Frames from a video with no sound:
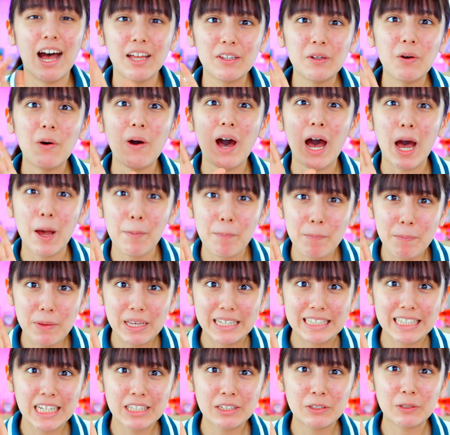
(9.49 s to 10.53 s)
あの
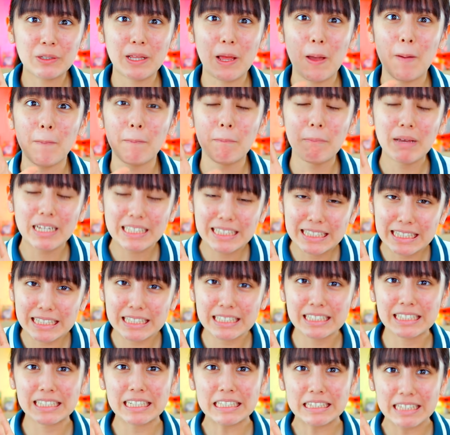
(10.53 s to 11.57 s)
ハッピーセットでめちゃ
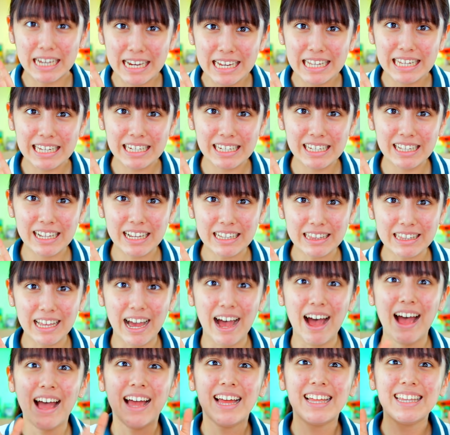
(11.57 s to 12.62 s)
くちゃ大人気だっ
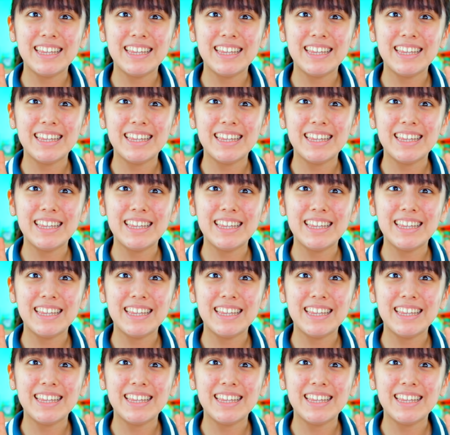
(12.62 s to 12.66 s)
たな